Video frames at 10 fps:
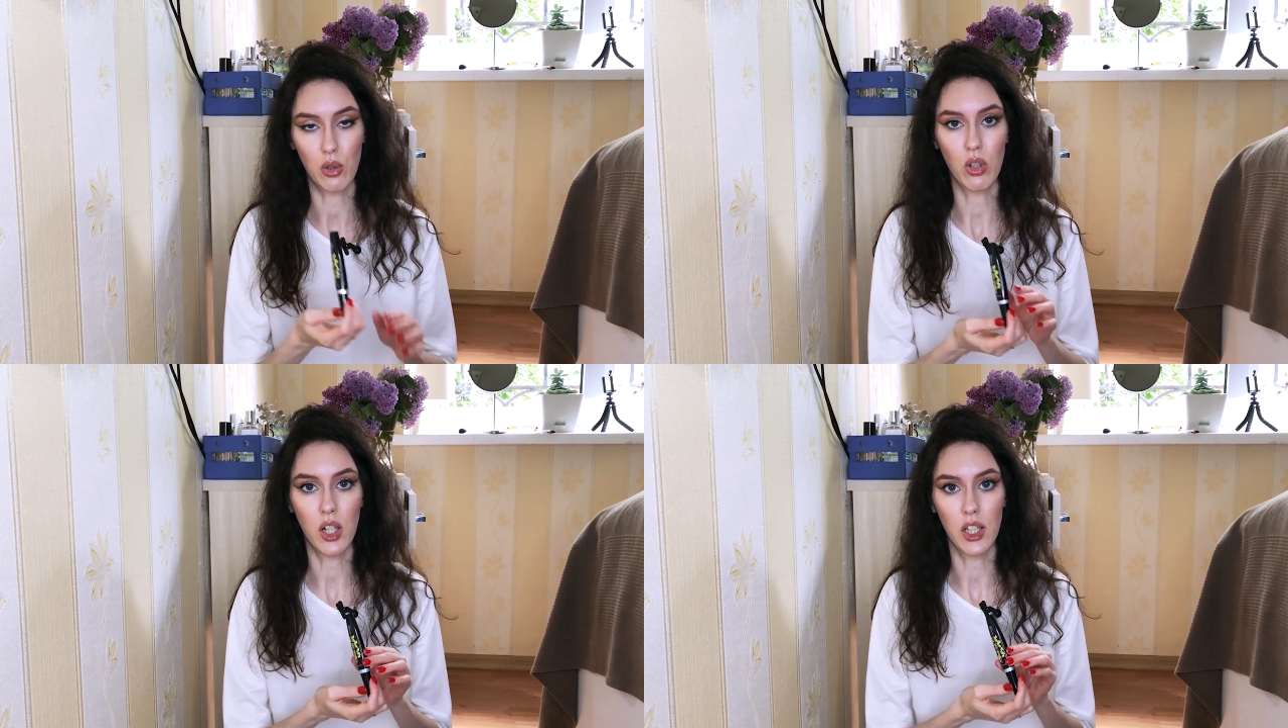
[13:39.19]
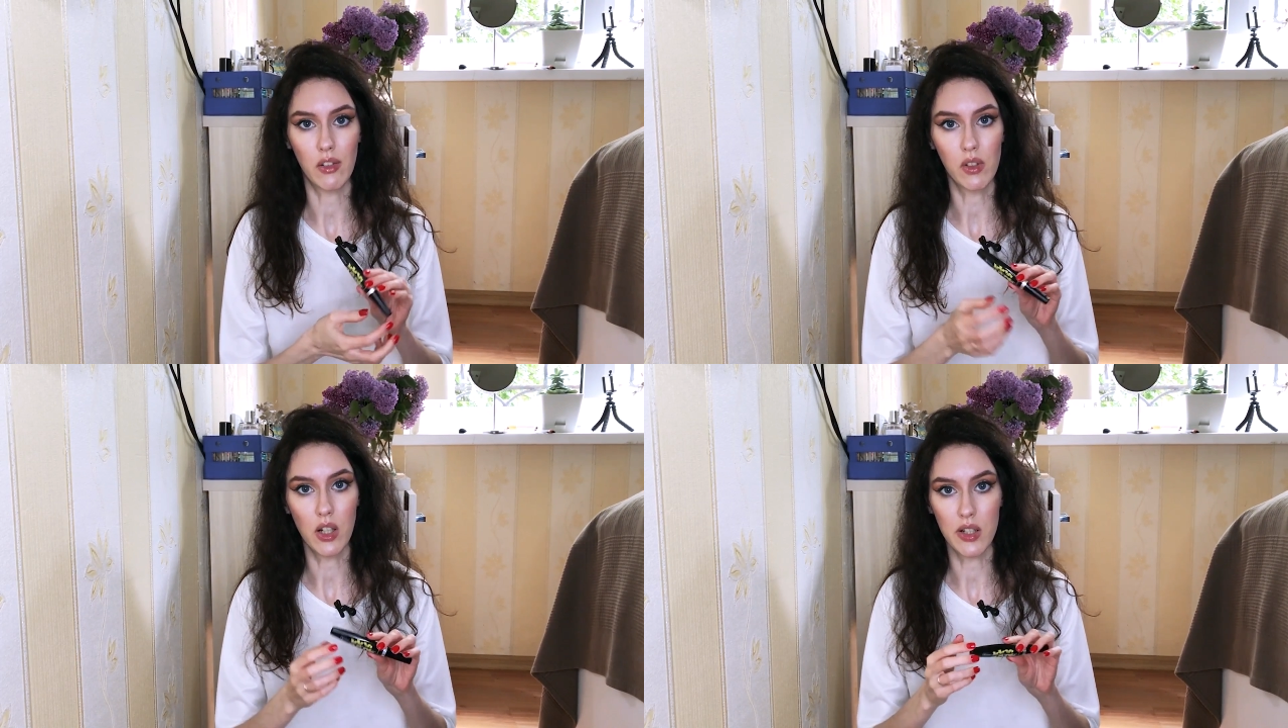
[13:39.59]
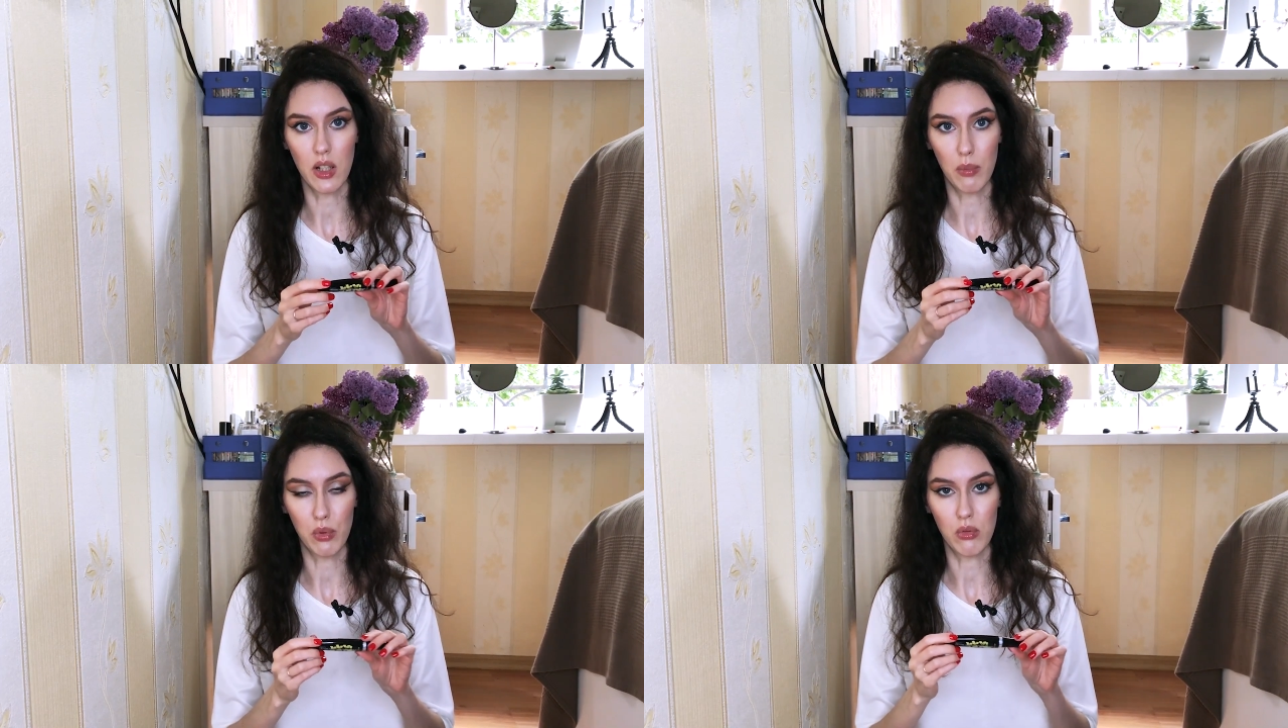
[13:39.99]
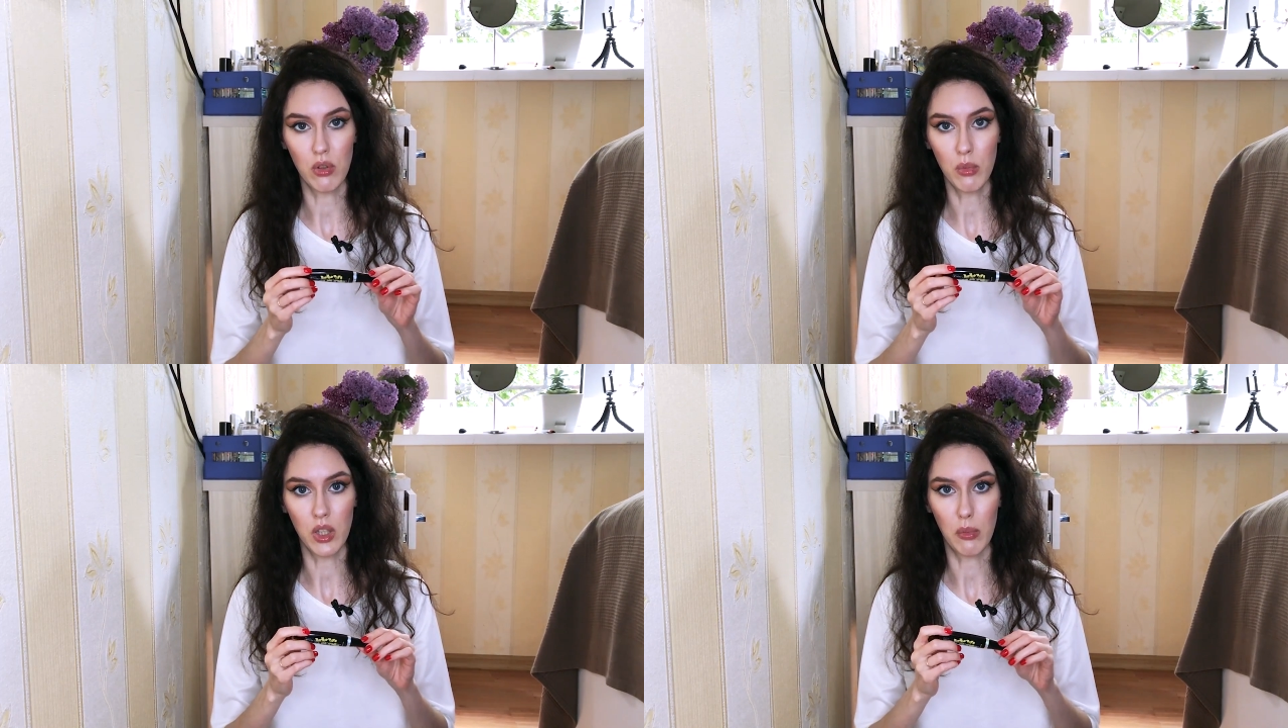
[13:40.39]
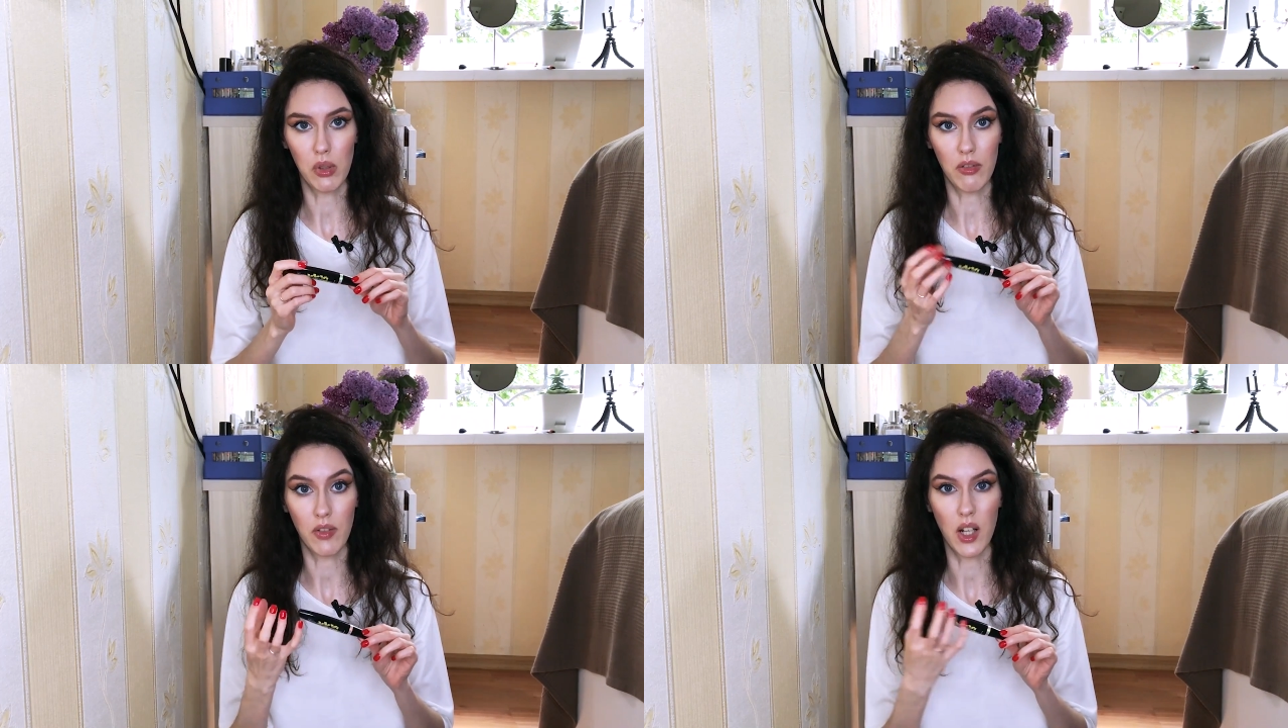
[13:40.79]
только она выглядела по-другому, она
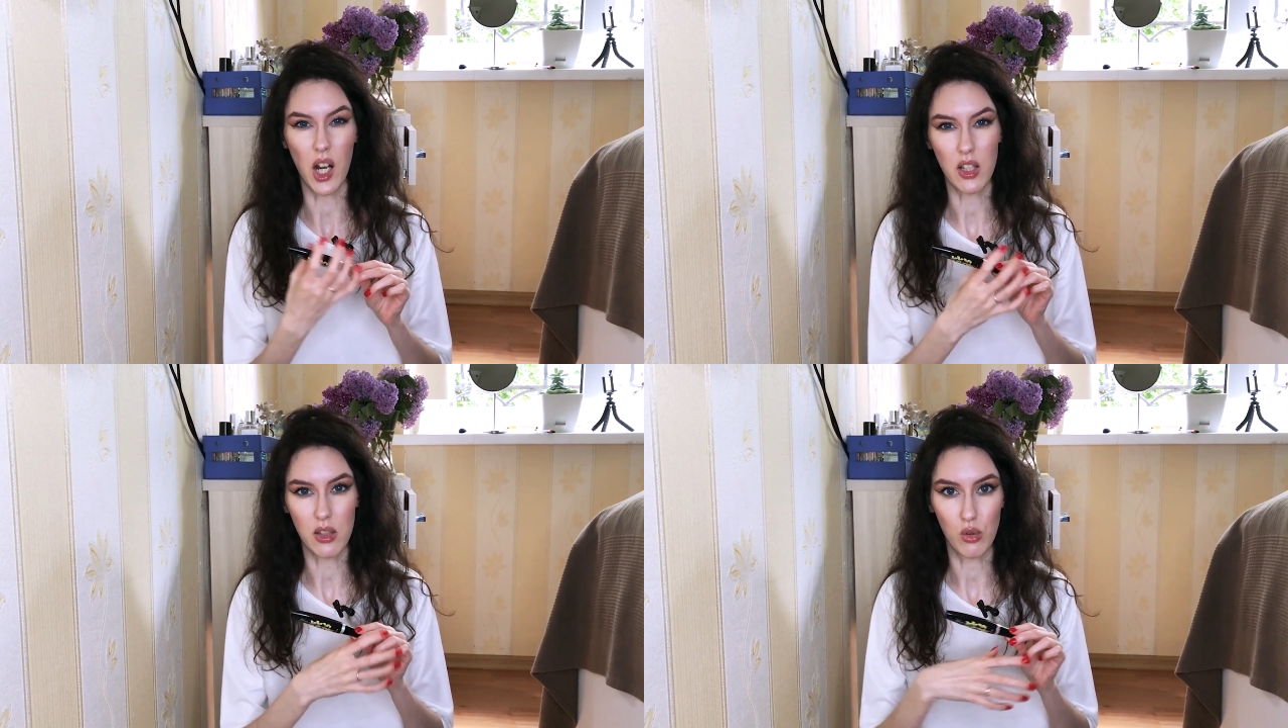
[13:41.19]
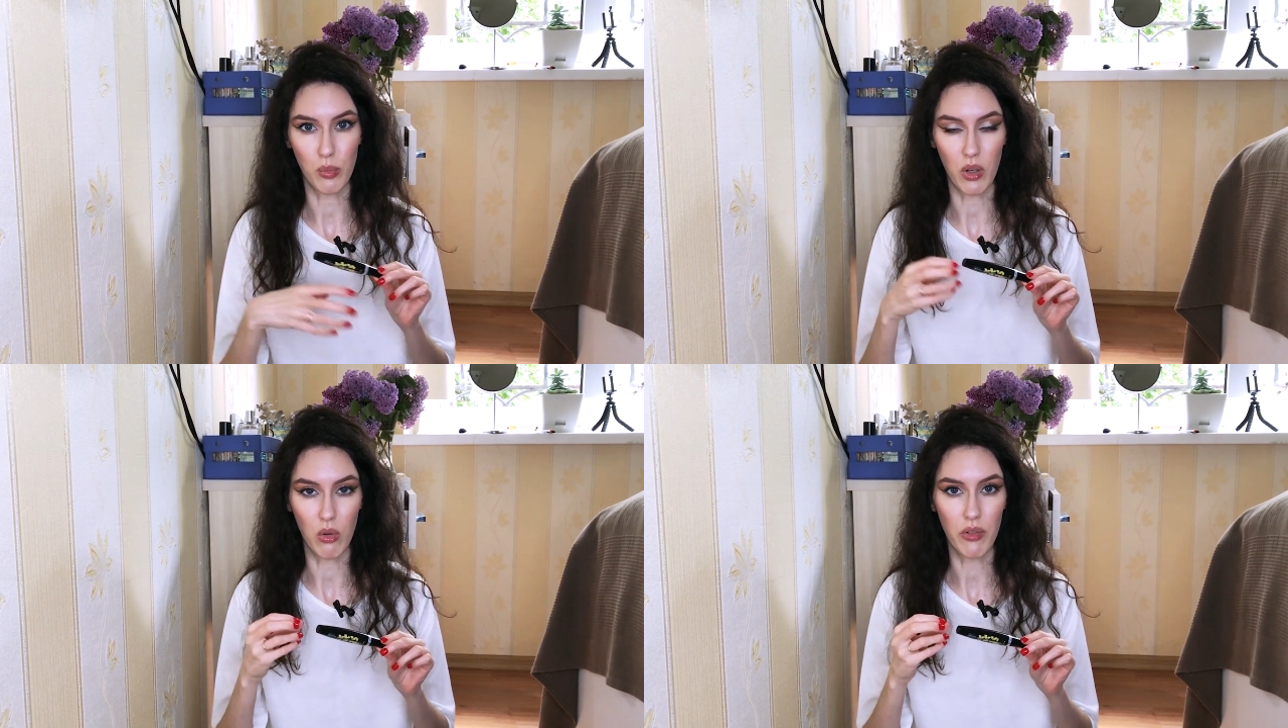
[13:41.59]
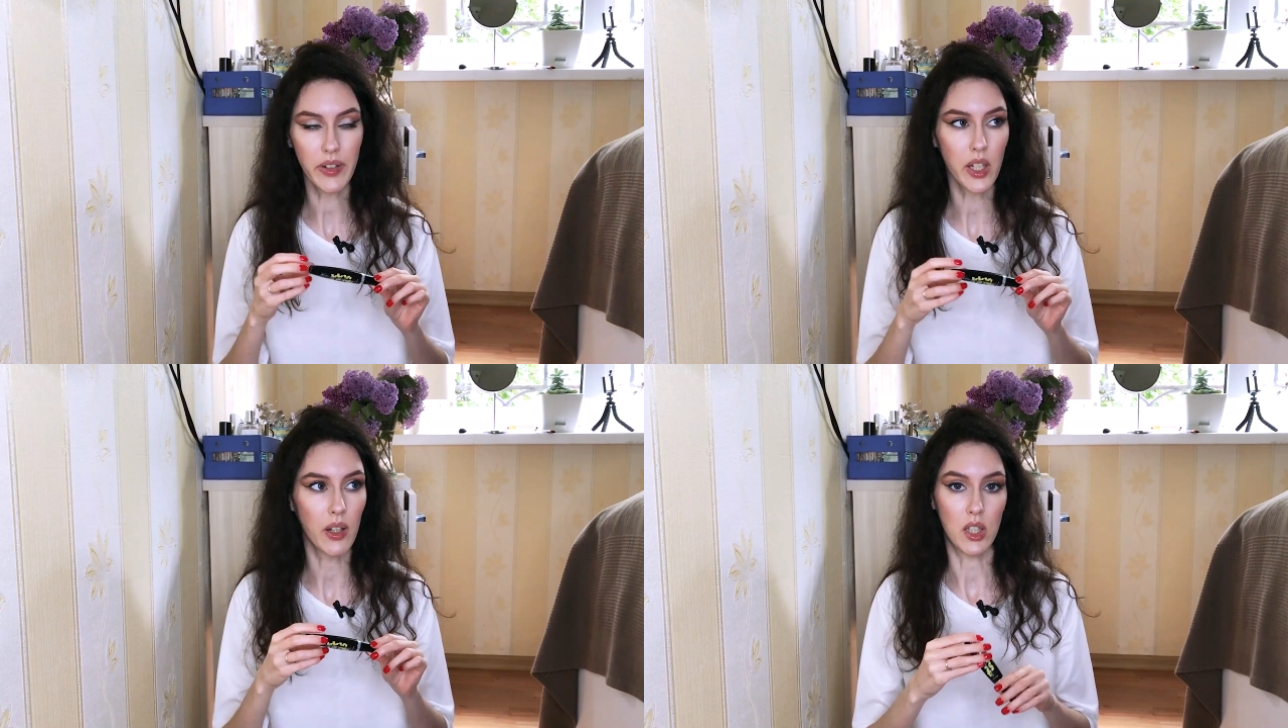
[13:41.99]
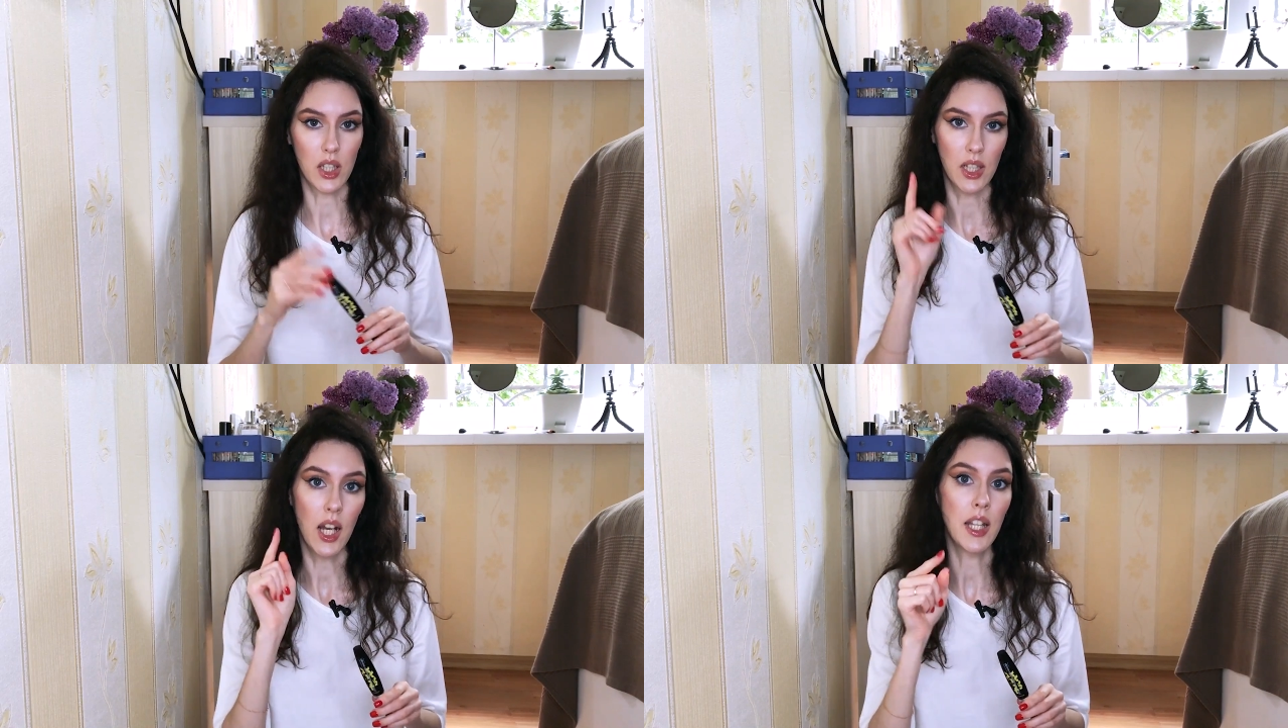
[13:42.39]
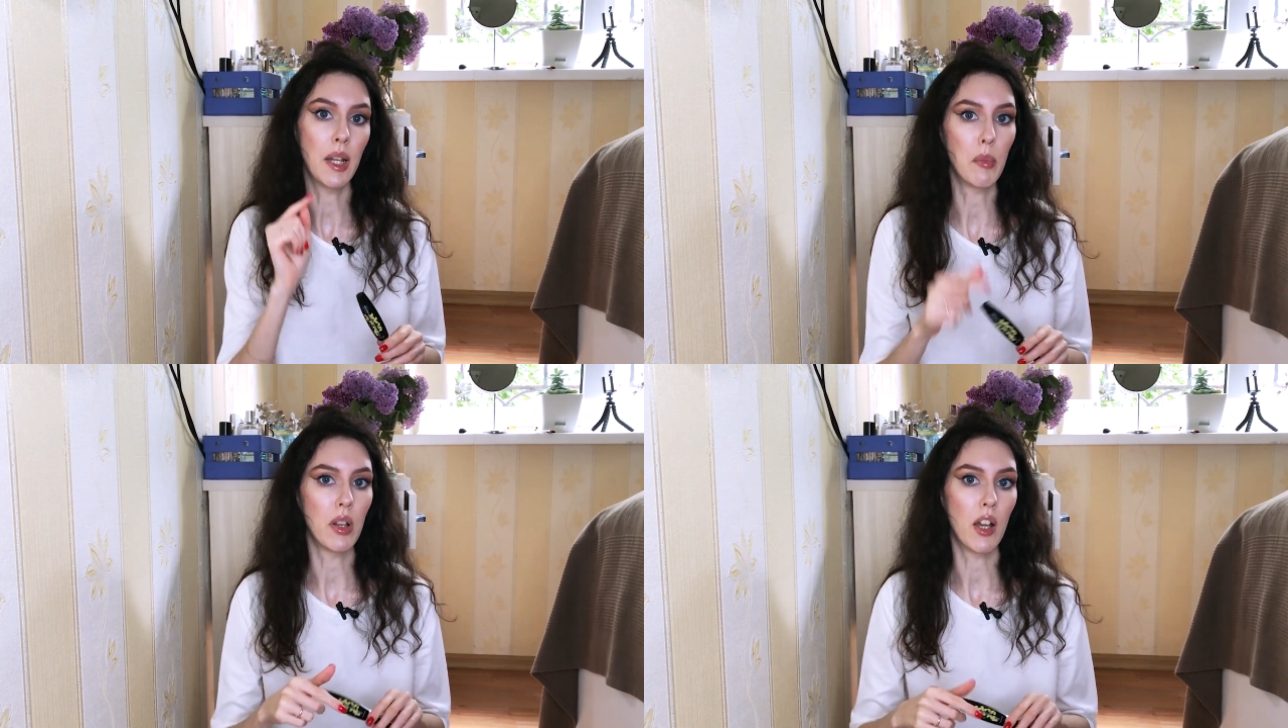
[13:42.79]
была в красной упаковке, и тогда
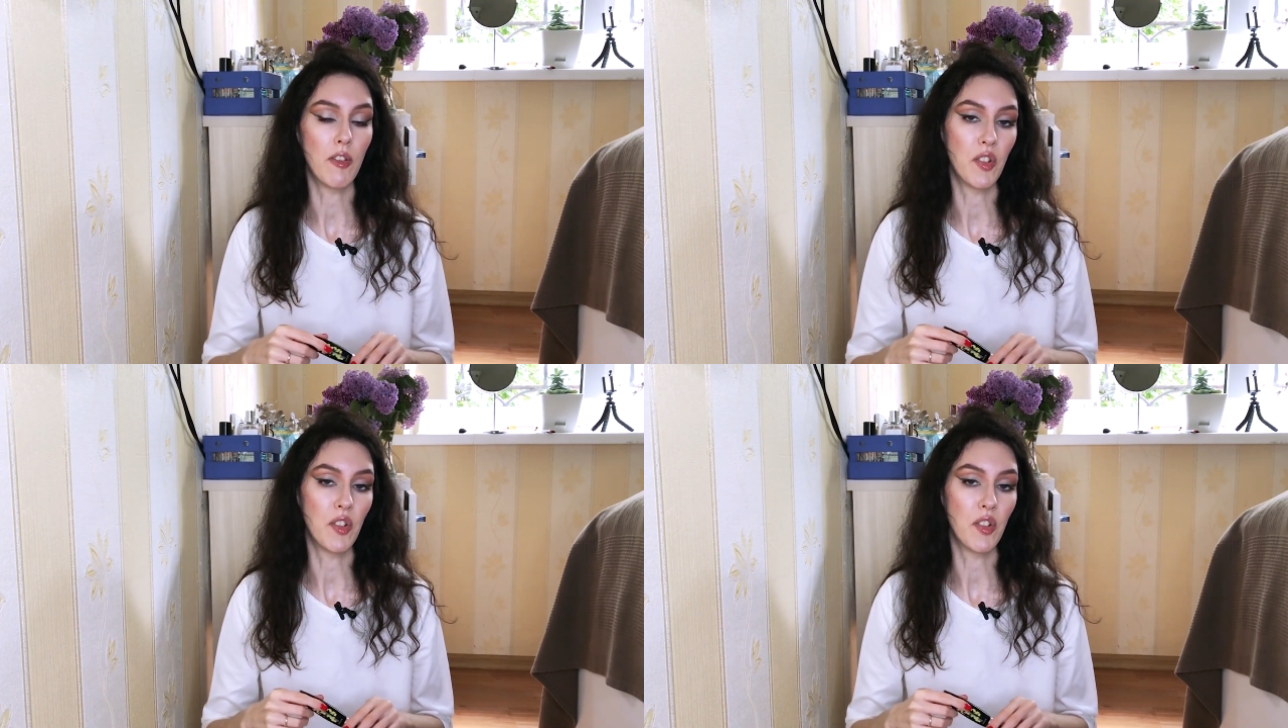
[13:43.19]
она была